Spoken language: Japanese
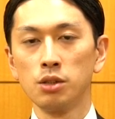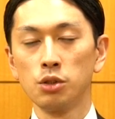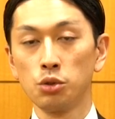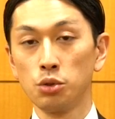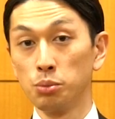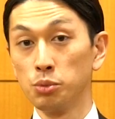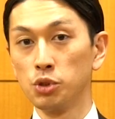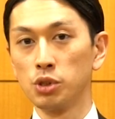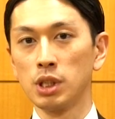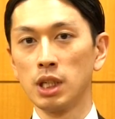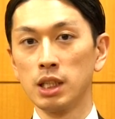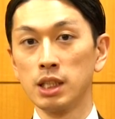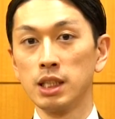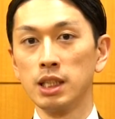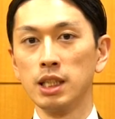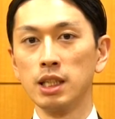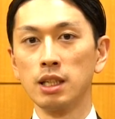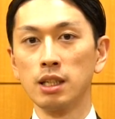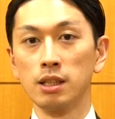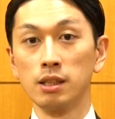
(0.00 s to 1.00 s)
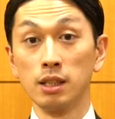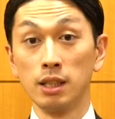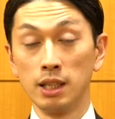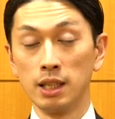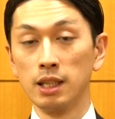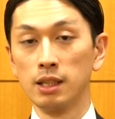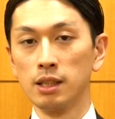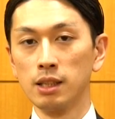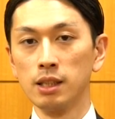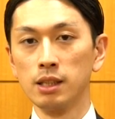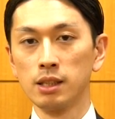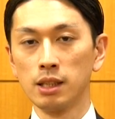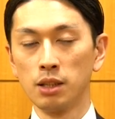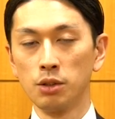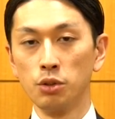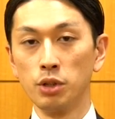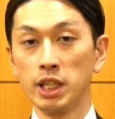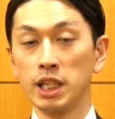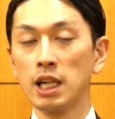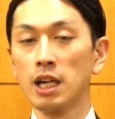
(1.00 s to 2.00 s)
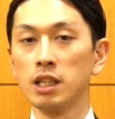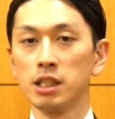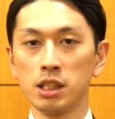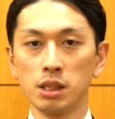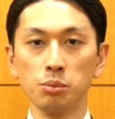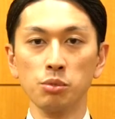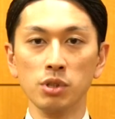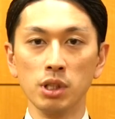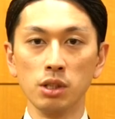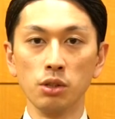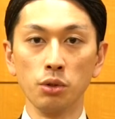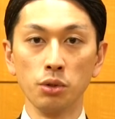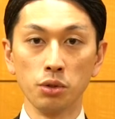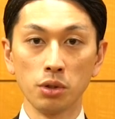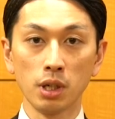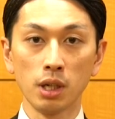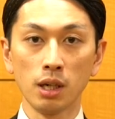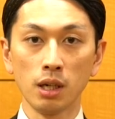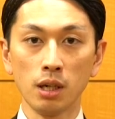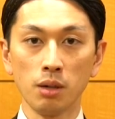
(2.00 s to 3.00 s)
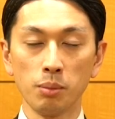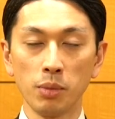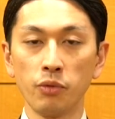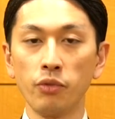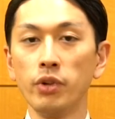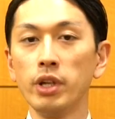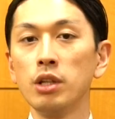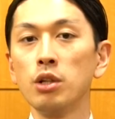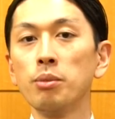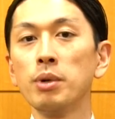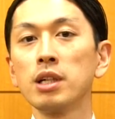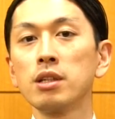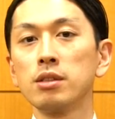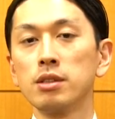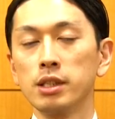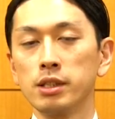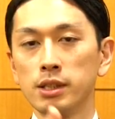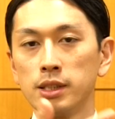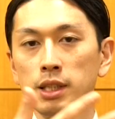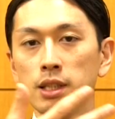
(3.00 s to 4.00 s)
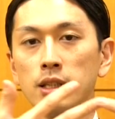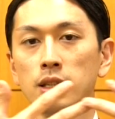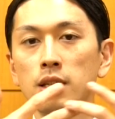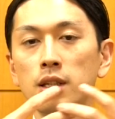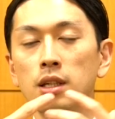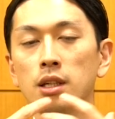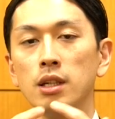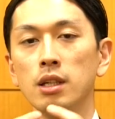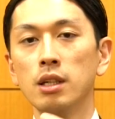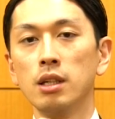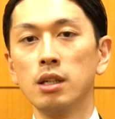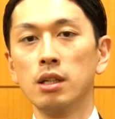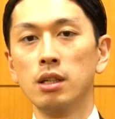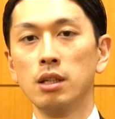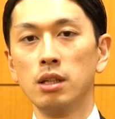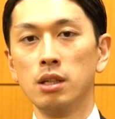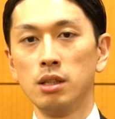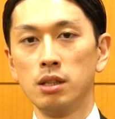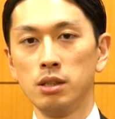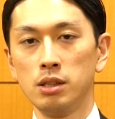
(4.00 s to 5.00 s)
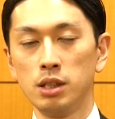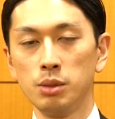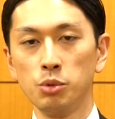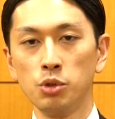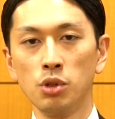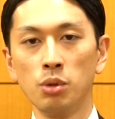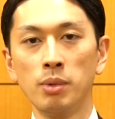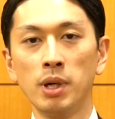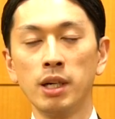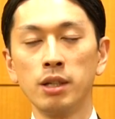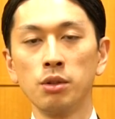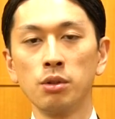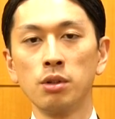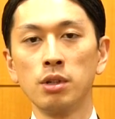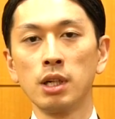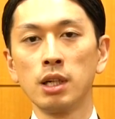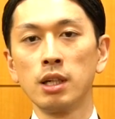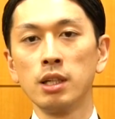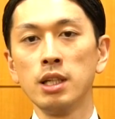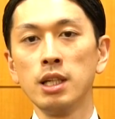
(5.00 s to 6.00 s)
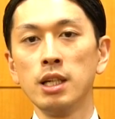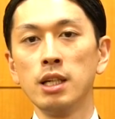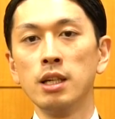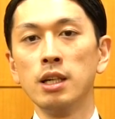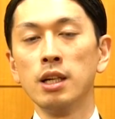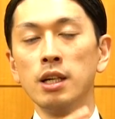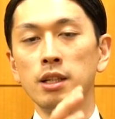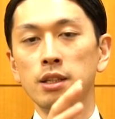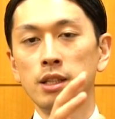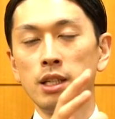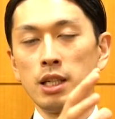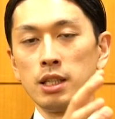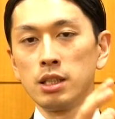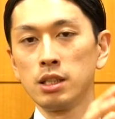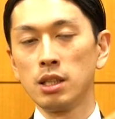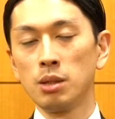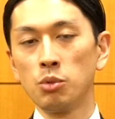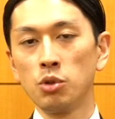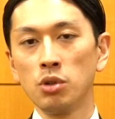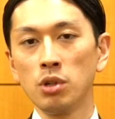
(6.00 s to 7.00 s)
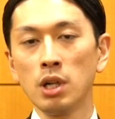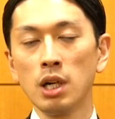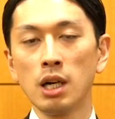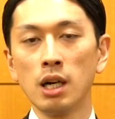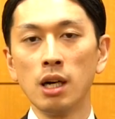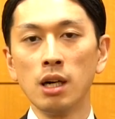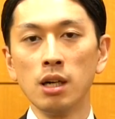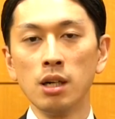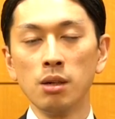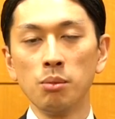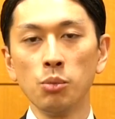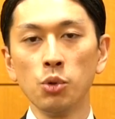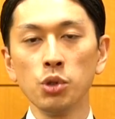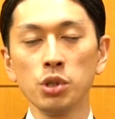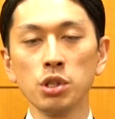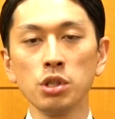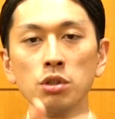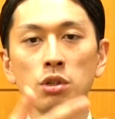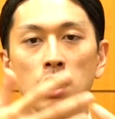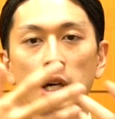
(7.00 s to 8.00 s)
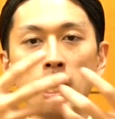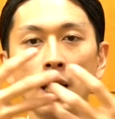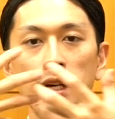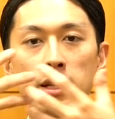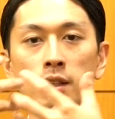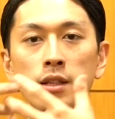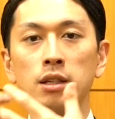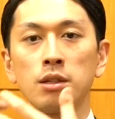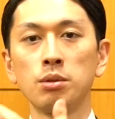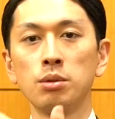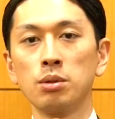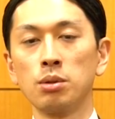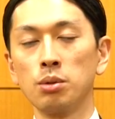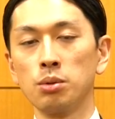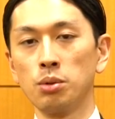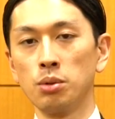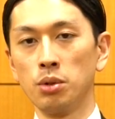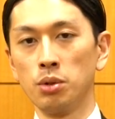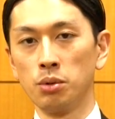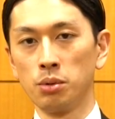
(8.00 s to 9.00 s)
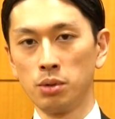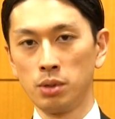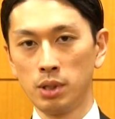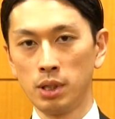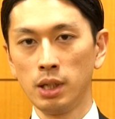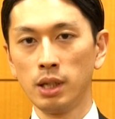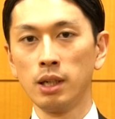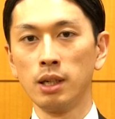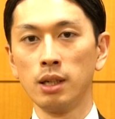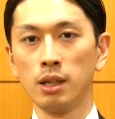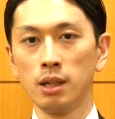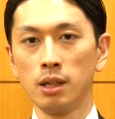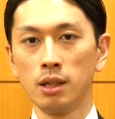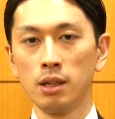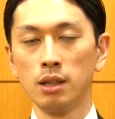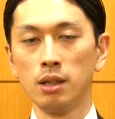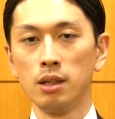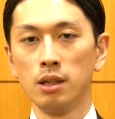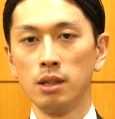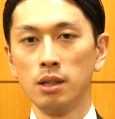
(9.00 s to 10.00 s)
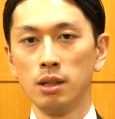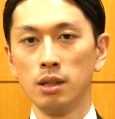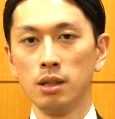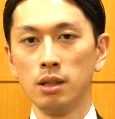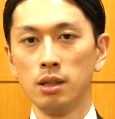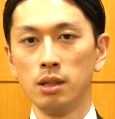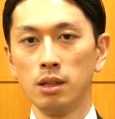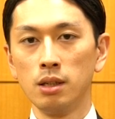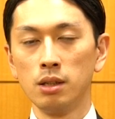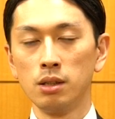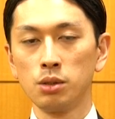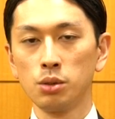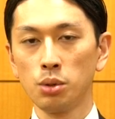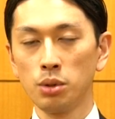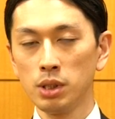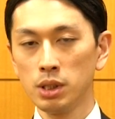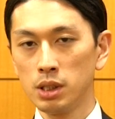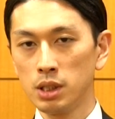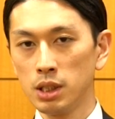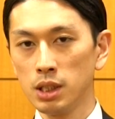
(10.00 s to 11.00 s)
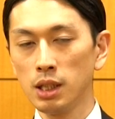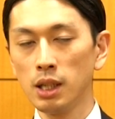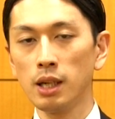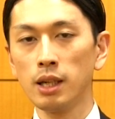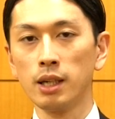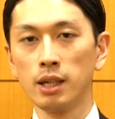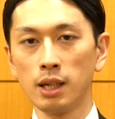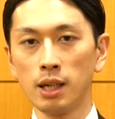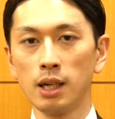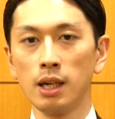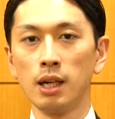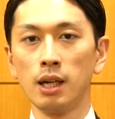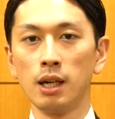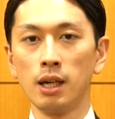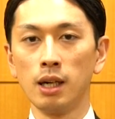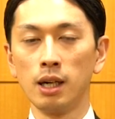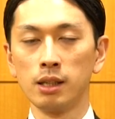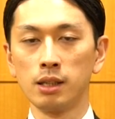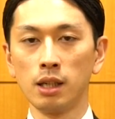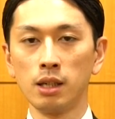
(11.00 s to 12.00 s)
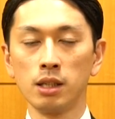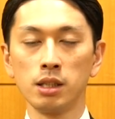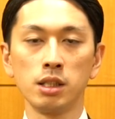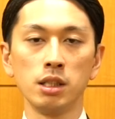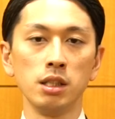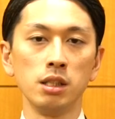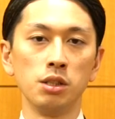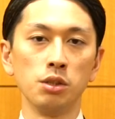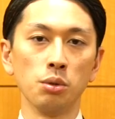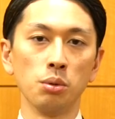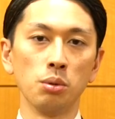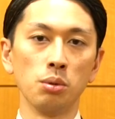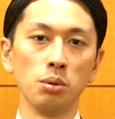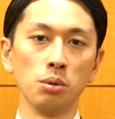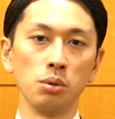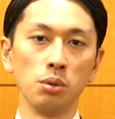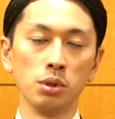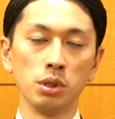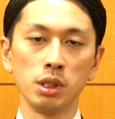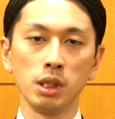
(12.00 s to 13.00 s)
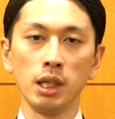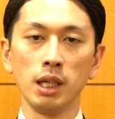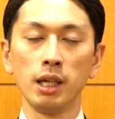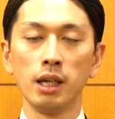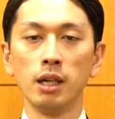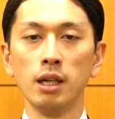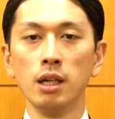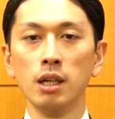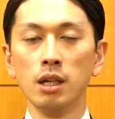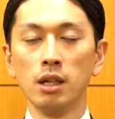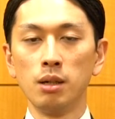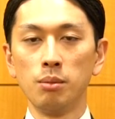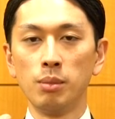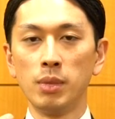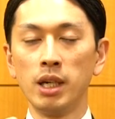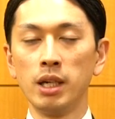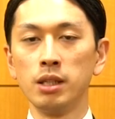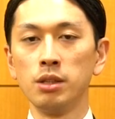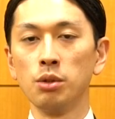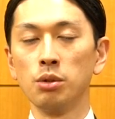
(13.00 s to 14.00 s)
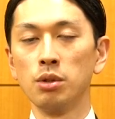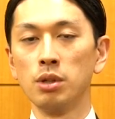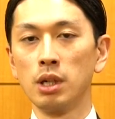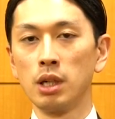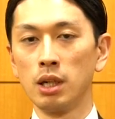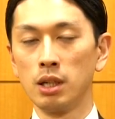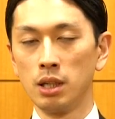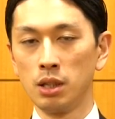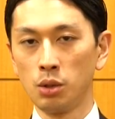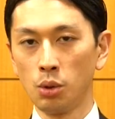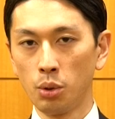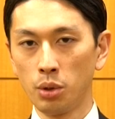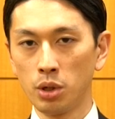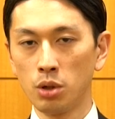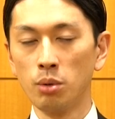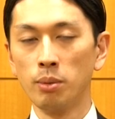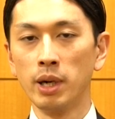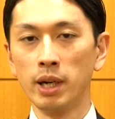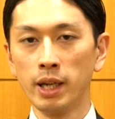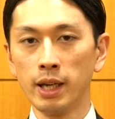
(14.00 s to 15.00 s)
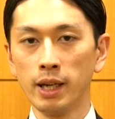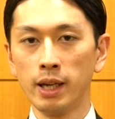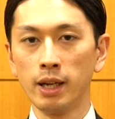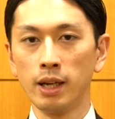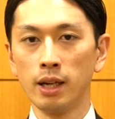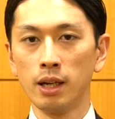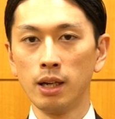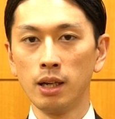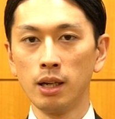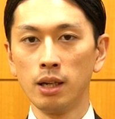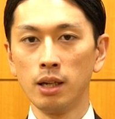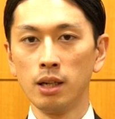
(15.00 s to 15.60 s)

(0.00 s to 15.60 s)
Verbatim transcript: ちょっと難しい言い方ですけどリカーシブにというか、まあ、フィードバックですね自分のマインドの中に出したものがもう一度返ってくることによってそれ自体が新しい情報としてマインドの中に取り込まれ